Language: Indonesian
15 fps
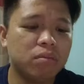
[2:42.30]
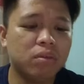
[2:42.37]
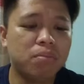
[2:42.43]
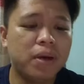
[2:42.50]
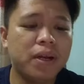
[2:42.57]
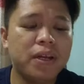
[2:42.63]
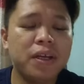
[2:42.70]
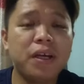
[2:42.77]

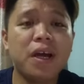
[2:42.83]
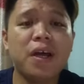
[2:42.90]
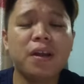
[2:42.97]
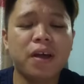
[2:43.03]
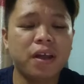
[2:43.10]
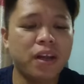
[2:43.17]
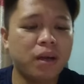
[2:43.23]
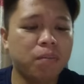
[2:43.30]

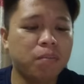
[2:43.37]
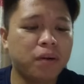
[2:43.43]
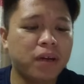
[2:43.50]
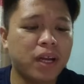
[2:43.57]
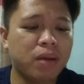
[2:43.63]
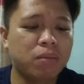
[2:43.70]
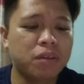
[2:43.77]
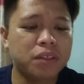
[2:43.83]
Membandingkan anak
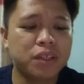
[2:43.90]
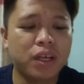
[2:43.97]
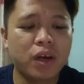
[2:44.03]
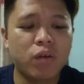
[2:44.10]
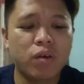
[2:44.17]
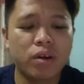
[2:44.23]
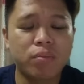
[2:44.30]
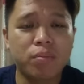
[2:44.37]
Perdana Menteri
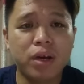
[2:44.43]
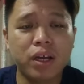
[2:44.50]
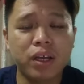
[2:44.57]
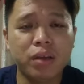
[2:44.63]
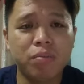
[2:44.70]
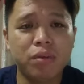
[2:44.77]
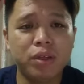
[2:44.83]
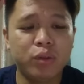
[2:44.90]
Anwar
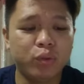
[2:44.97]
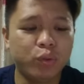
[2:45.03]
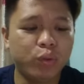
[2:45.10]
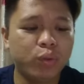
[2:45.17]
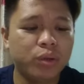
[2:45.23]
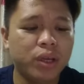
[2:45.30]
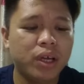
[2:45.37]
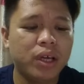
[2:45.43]
Ibrahim
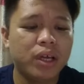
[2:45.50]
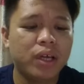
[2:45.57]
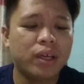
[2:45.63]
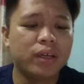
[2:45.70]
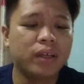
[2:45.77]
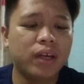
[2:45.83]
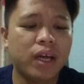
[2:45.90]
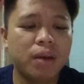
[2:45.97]
itu
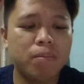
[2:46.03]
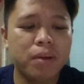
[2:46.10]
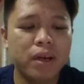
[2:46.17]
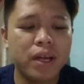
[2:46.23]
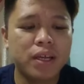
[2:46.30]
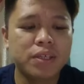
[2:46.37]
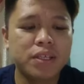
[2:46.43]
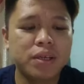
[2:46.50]
dengan
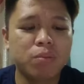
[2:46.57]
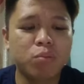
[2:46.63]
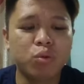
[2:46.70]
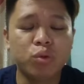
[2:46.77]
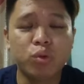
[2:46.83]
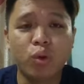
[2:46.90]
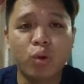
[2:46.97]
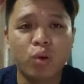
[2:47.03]
Benazir
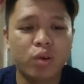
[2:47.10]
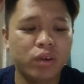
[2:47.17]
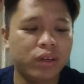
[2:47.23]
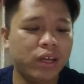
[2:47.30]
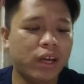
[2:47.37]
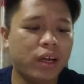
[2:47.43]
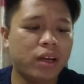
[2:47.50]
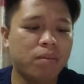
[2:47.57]
Butoh
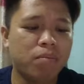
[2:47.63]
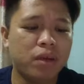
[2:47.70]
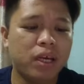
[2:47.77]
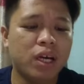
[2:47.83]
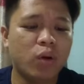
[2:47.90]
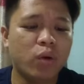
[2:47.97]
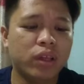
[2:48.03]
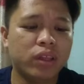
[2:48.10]
dan
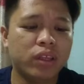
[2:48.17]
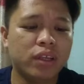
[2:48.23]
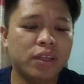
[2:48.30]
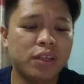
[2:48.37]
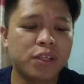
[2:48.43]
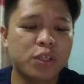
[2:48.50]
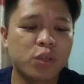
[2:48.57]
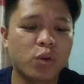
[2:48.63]

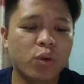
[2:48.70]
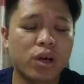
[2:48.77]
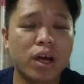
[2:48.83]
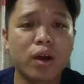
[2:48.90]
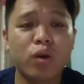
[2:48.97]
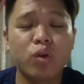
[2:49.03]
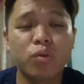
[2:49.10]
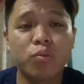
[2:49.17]
Megawati
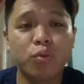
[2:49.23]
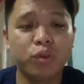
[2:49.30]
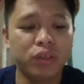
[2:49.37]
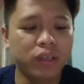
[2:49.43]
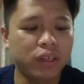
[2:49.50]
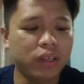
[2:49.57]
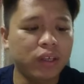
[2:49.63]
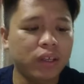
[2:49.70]
Soekarno
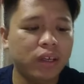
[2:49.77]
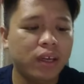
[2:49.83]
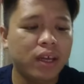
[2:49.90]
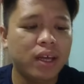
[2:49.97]
Putri,